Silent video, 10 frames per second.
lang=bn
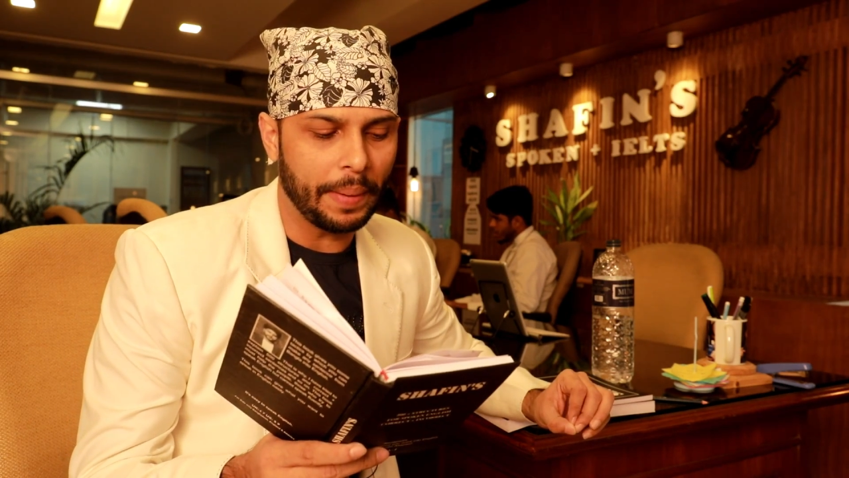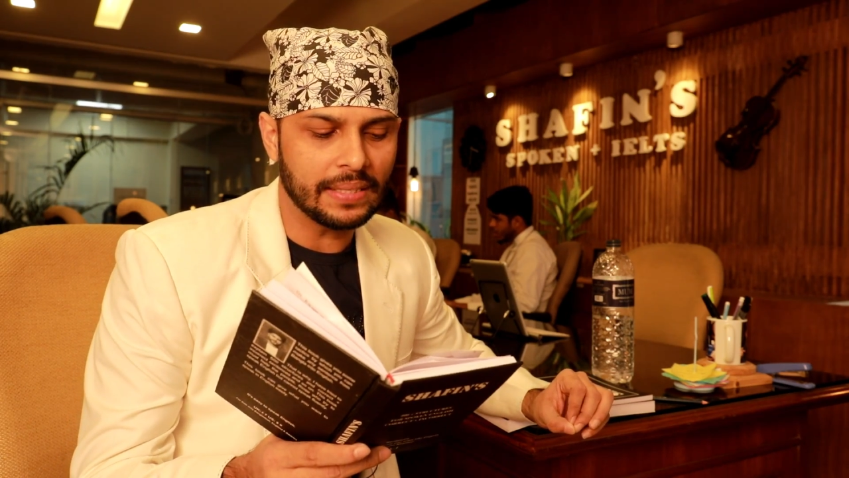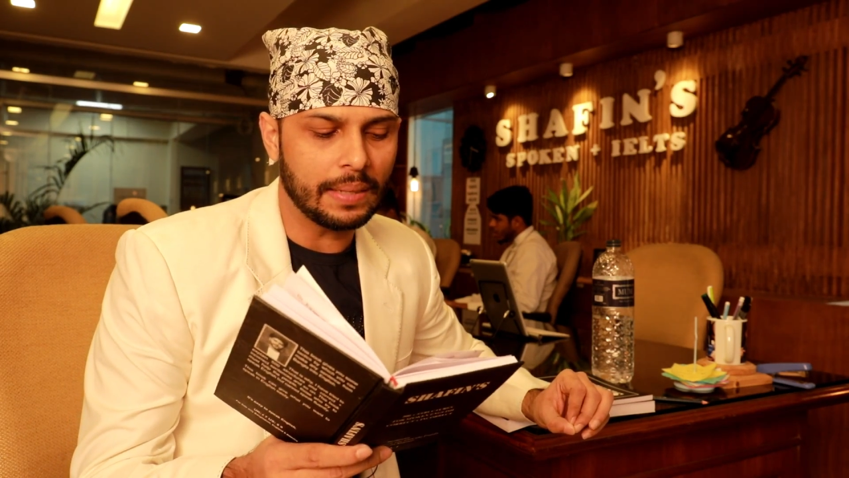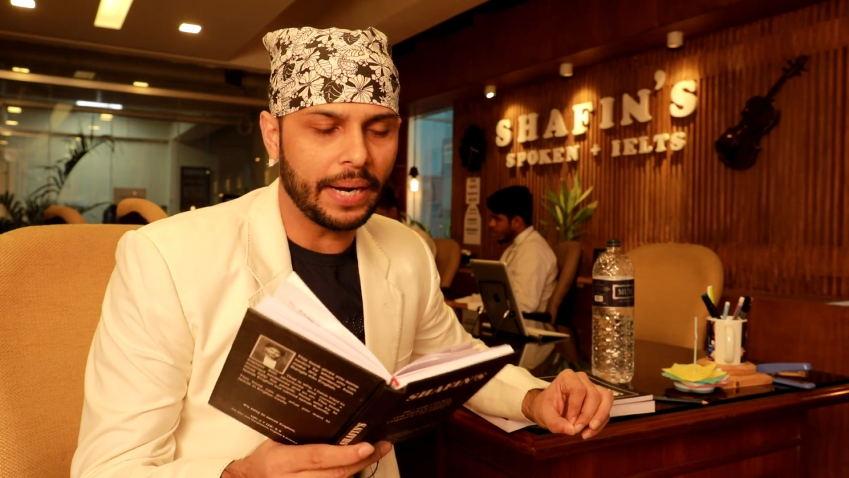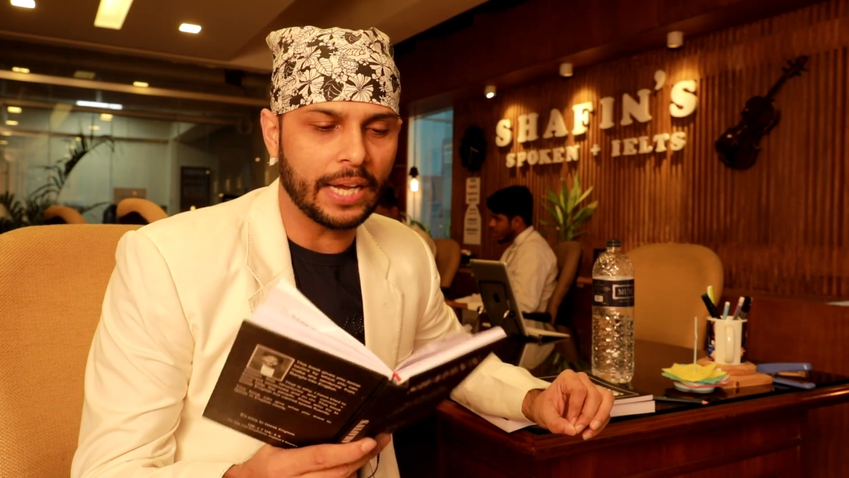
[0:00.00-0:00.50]
পেজ
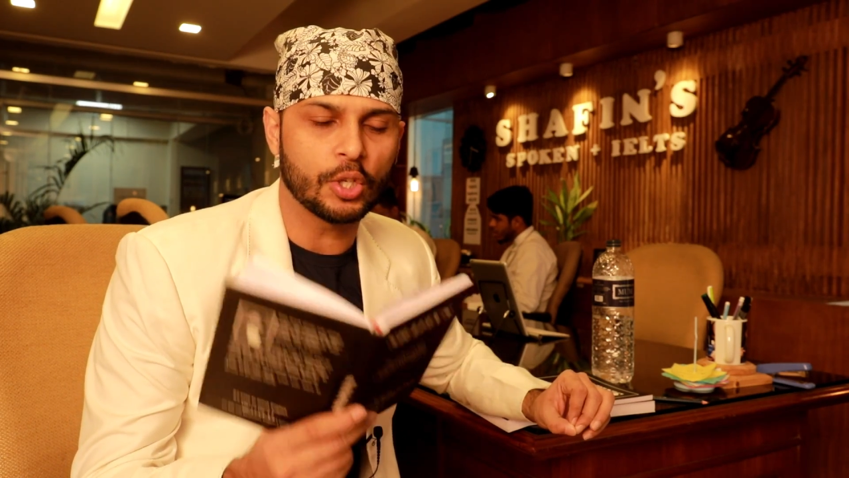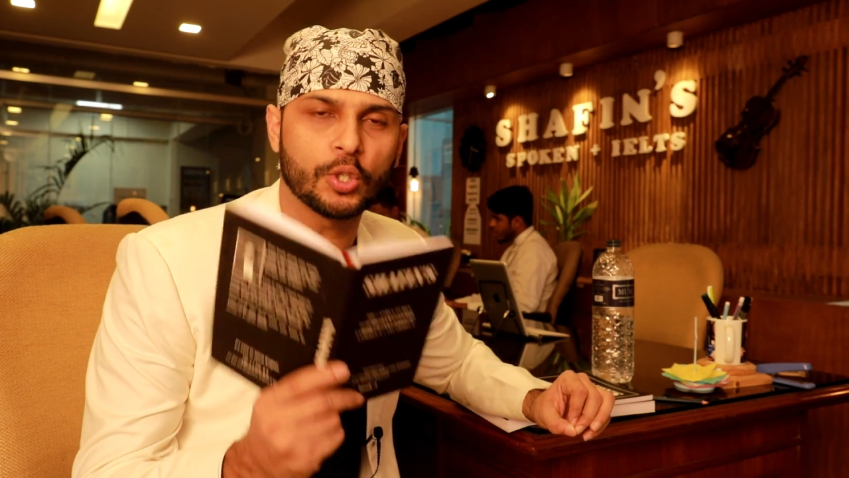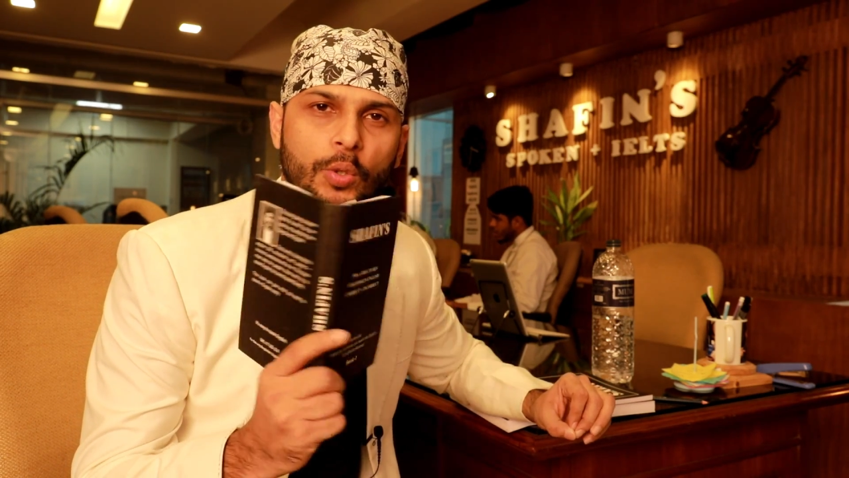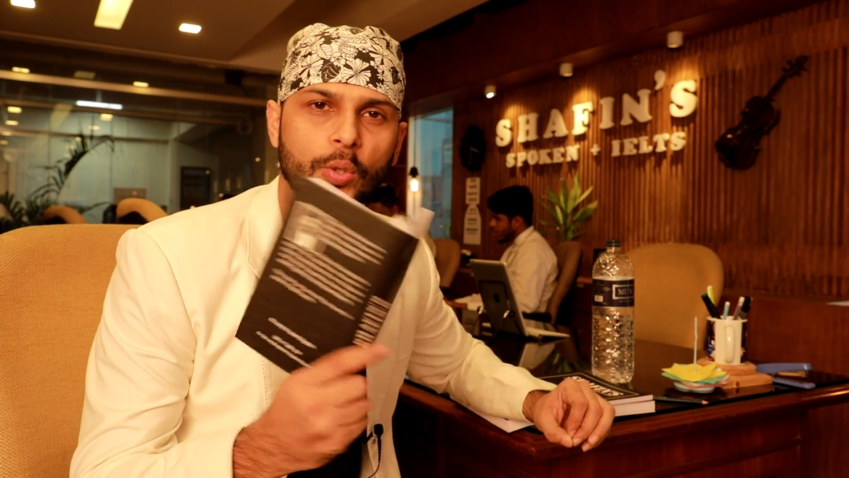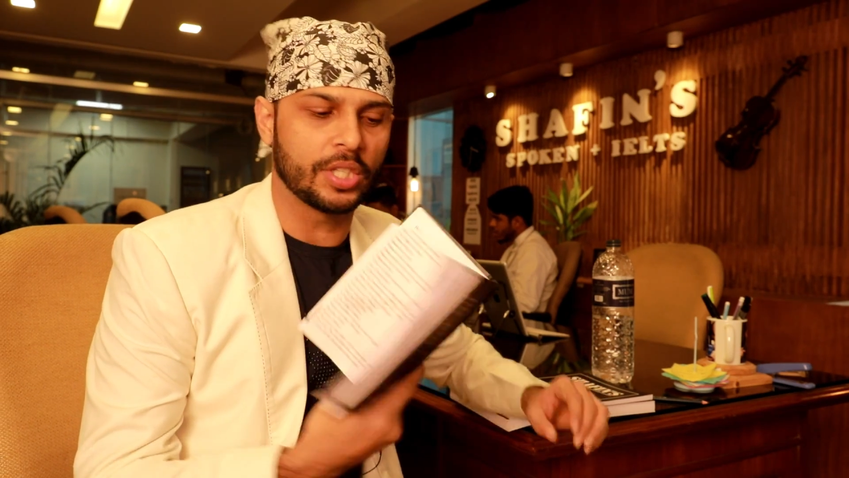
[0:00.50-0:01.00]
নাম্বার একশো
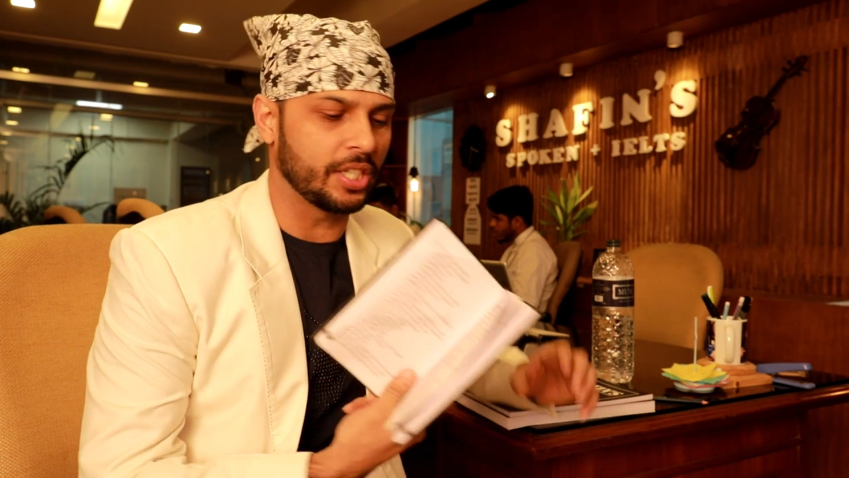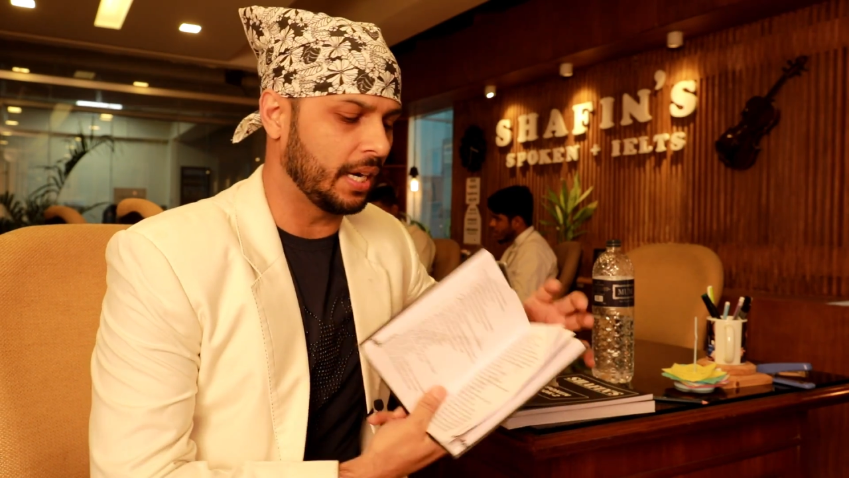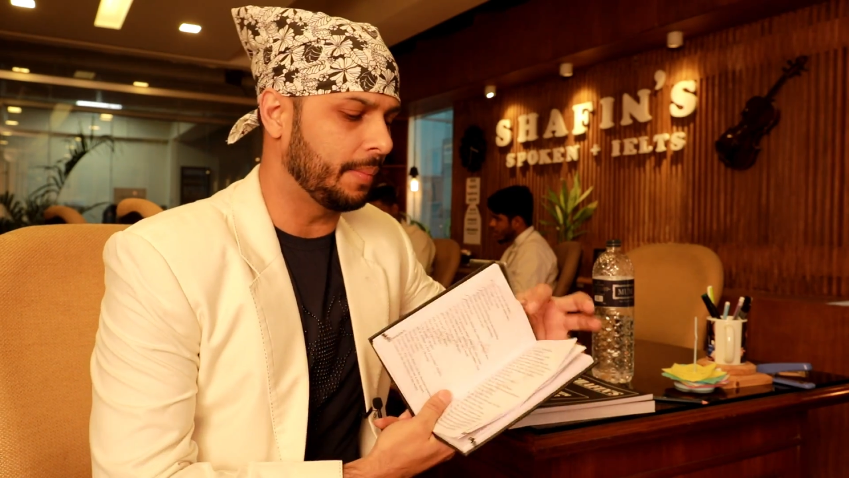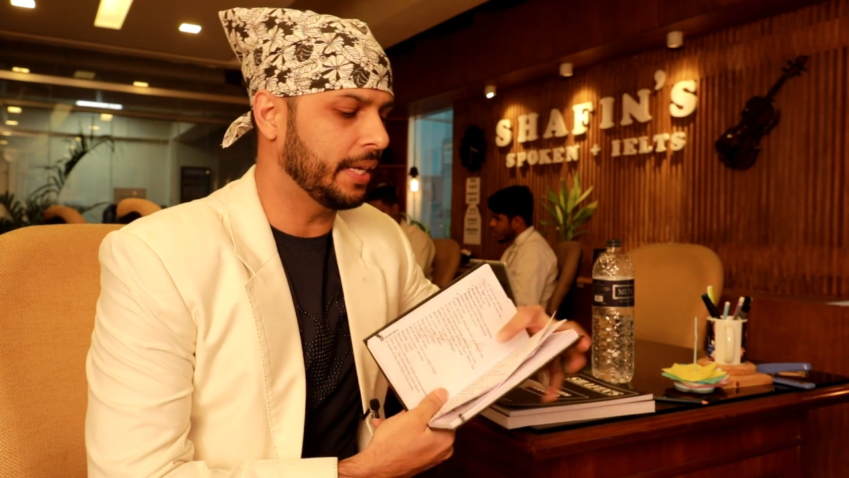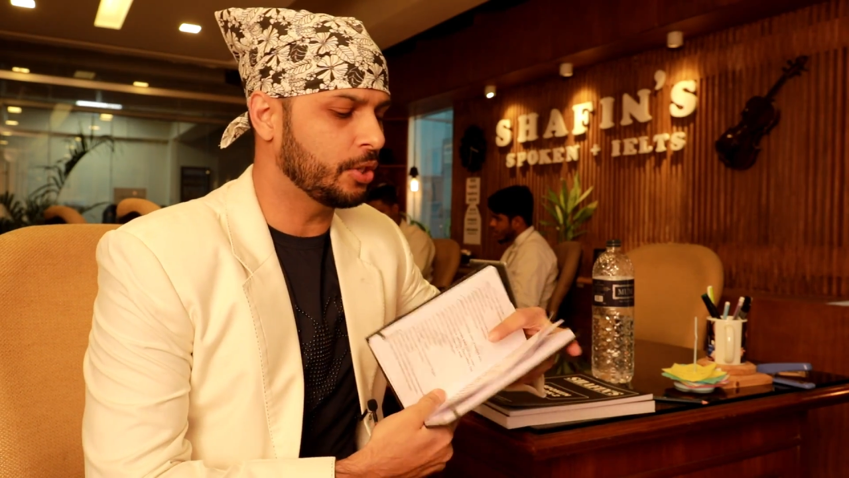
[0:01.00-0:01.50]
চোদ্দোতে যান
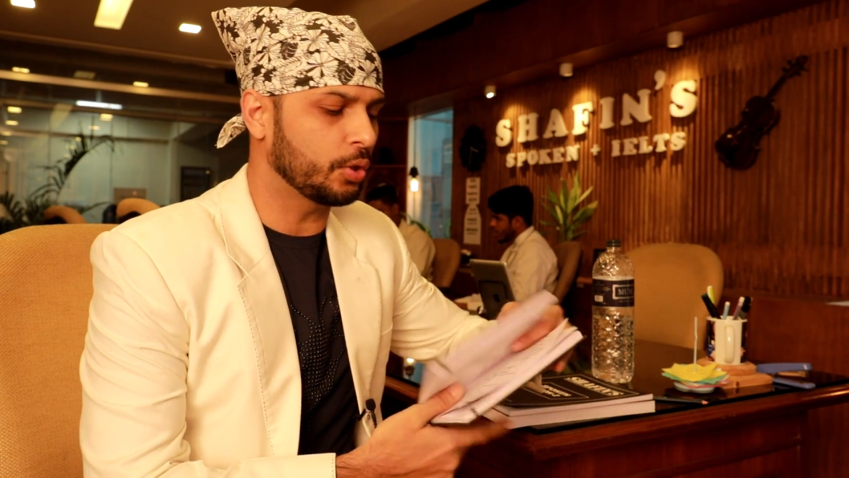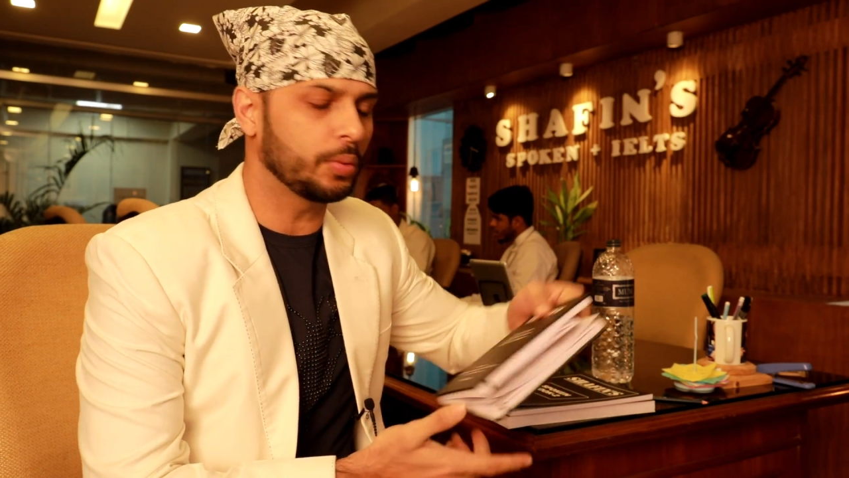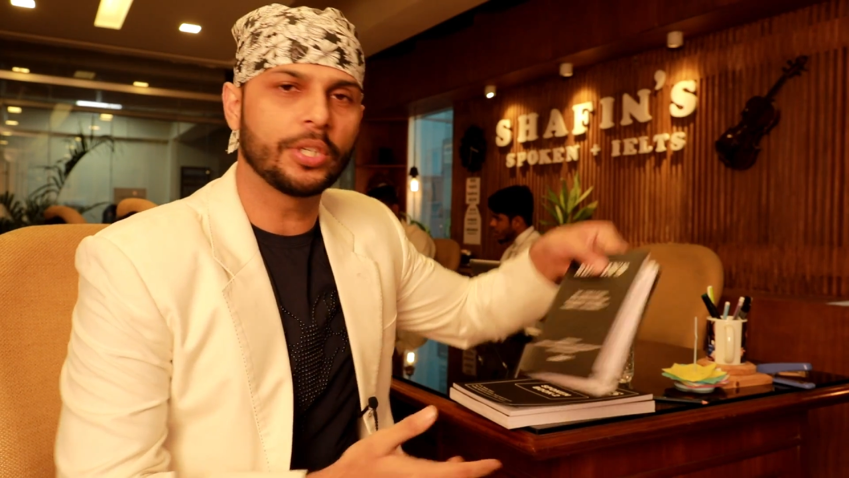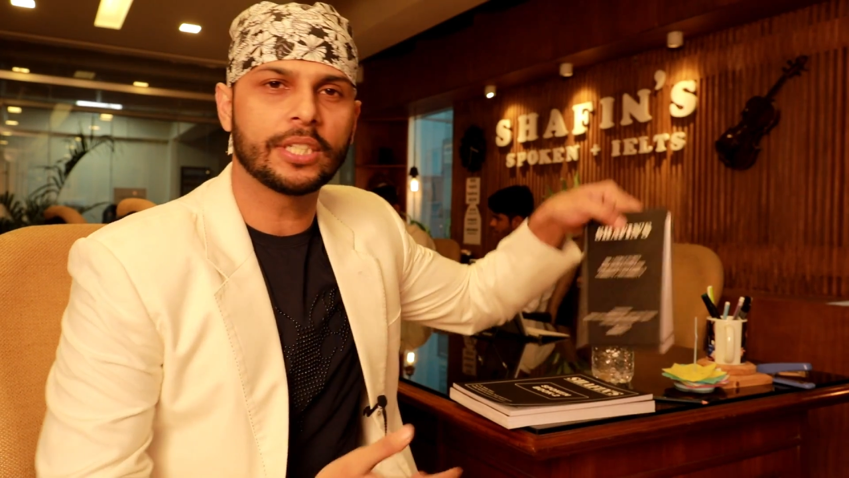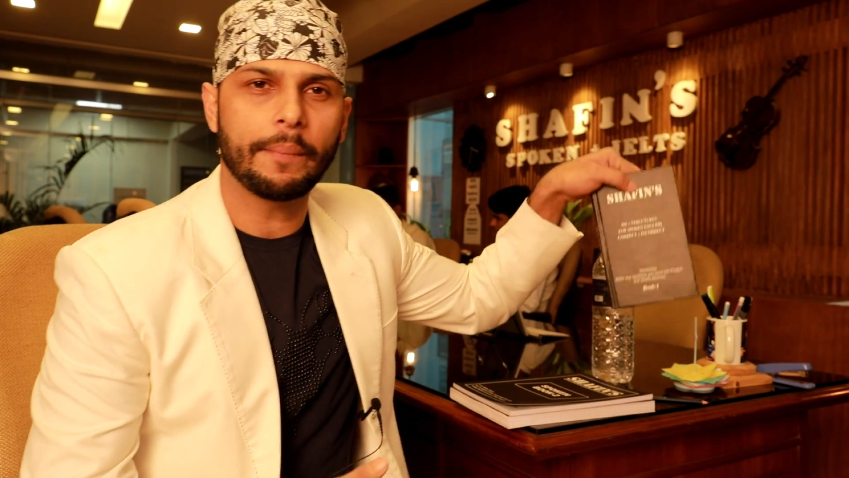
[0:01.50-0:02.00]
আমার এই ছোটো
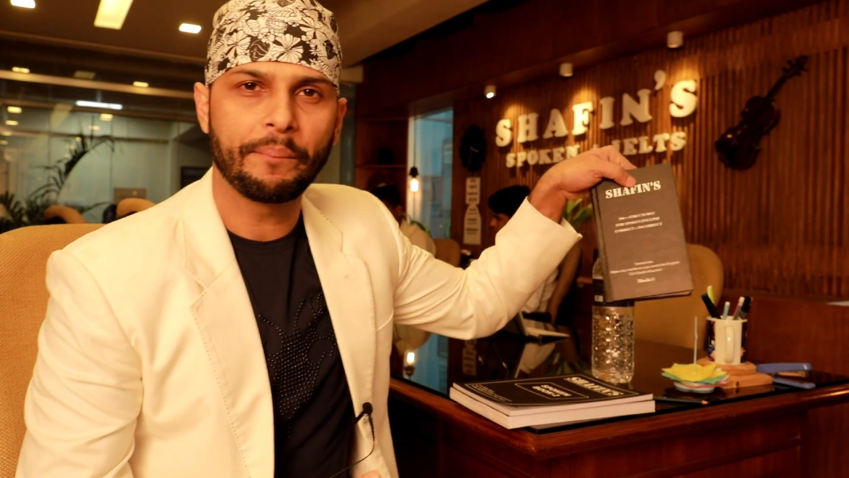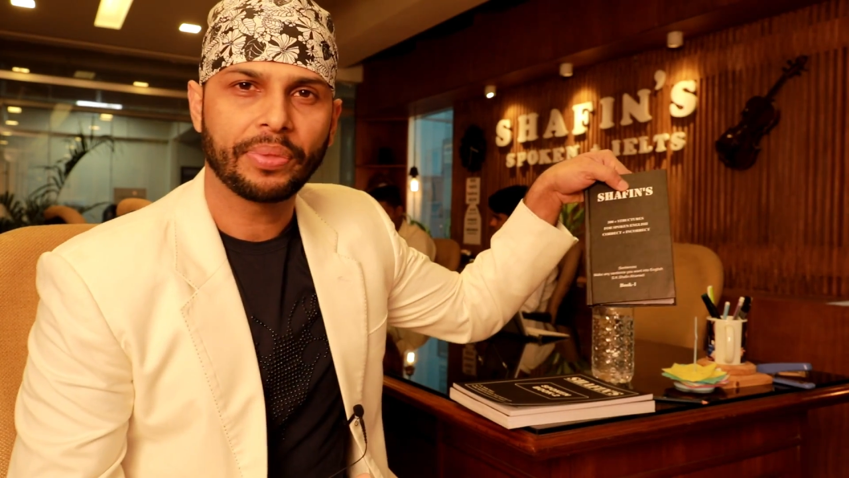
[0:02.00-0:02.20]
বইটা